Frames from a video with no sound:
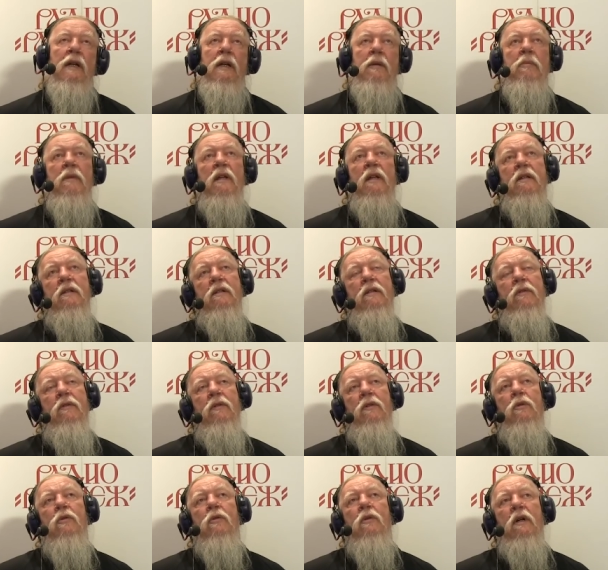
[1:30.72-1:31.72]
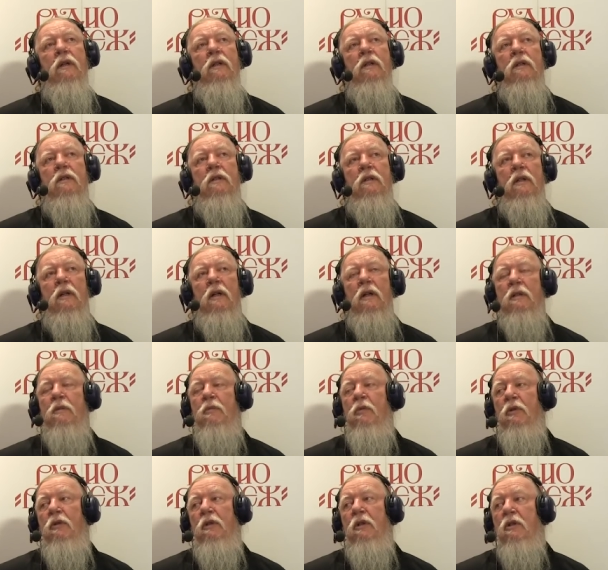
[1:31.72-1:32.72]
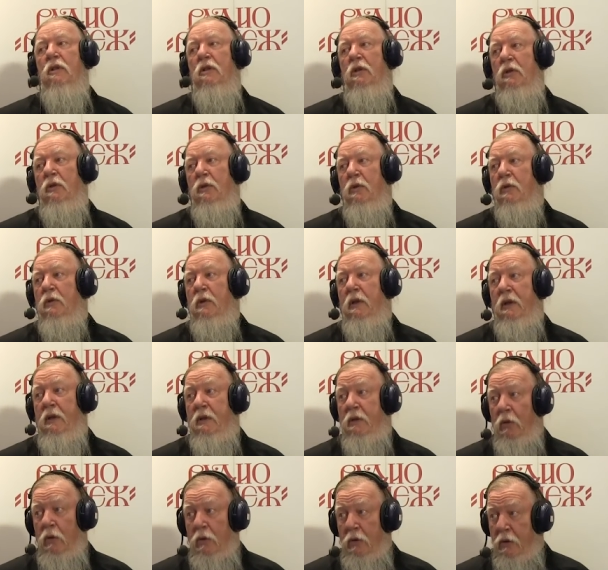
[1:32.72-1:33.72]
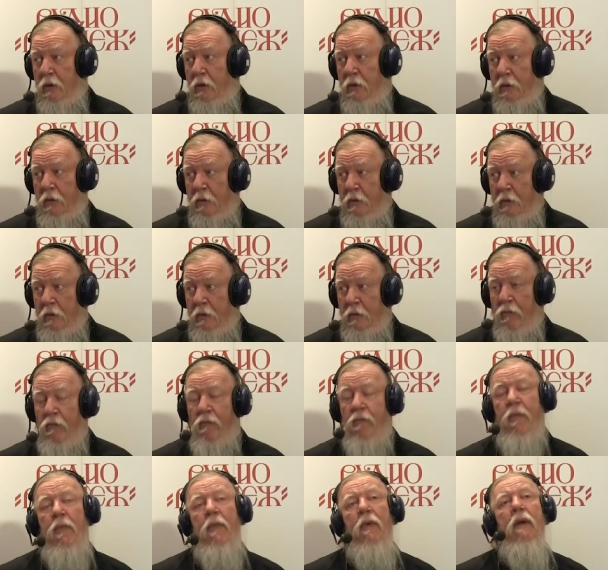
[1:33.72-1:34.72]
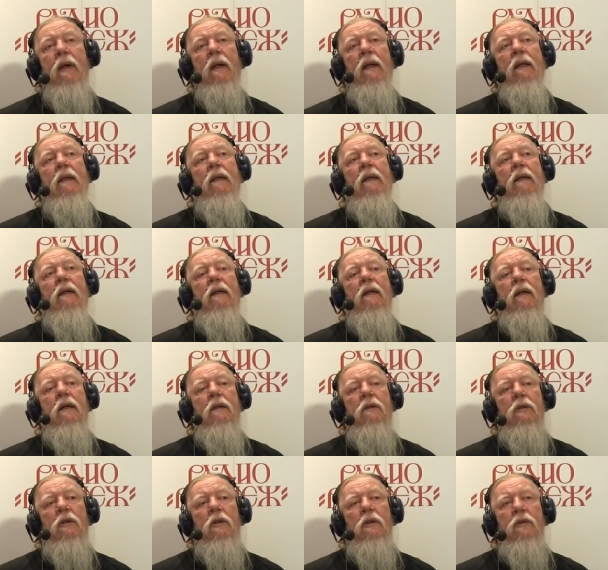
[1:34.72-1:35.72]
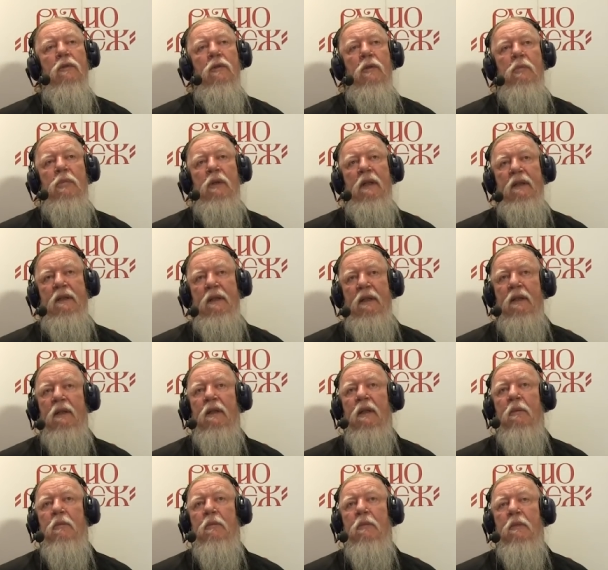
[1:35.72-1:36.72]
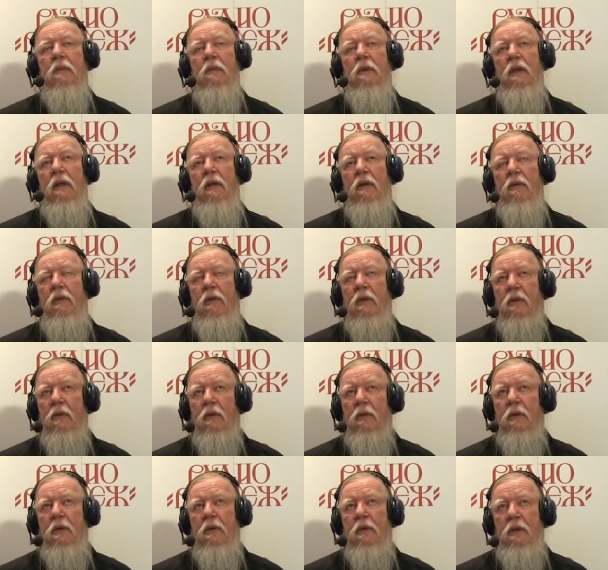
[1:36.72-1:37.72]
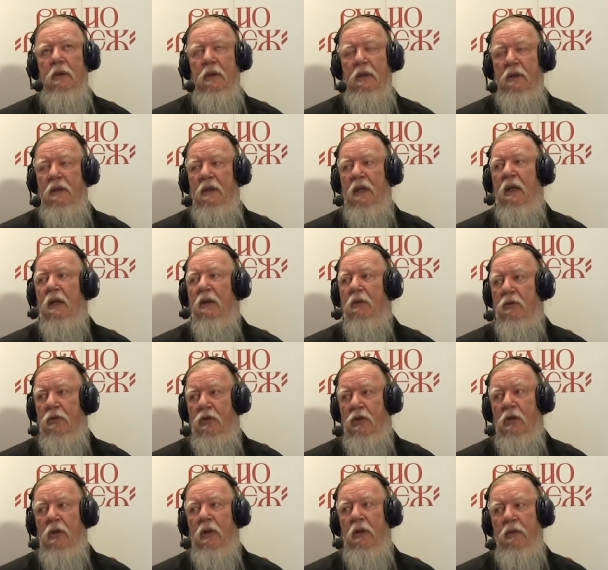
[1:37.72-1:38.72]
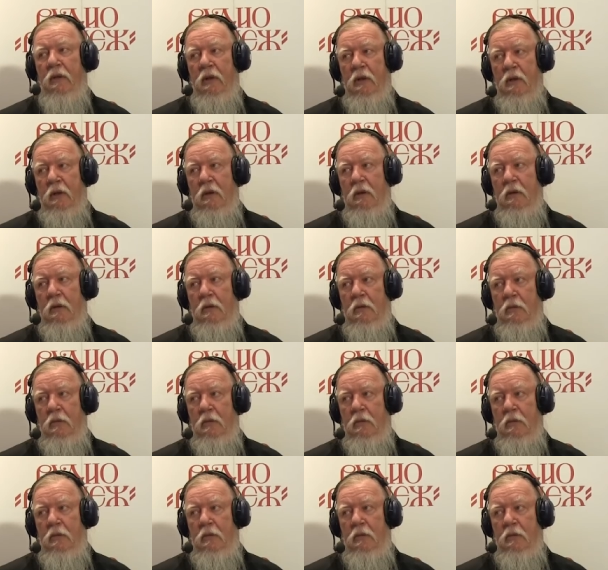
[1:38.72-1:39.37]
Имеется в виду, конечно, Господь наш Иисус Христос, который воплоти нам явил э, идеального человека.